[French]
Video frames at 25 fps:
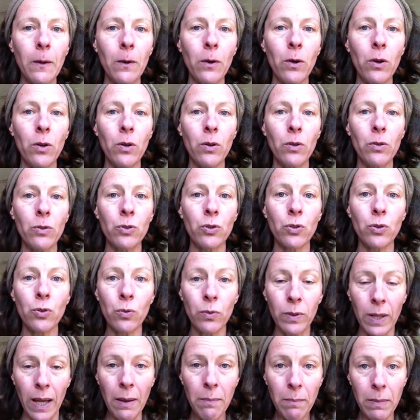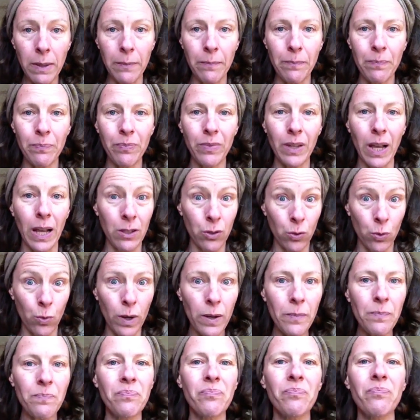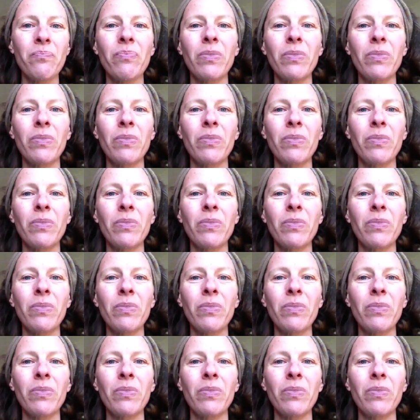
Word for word: son âme à soi,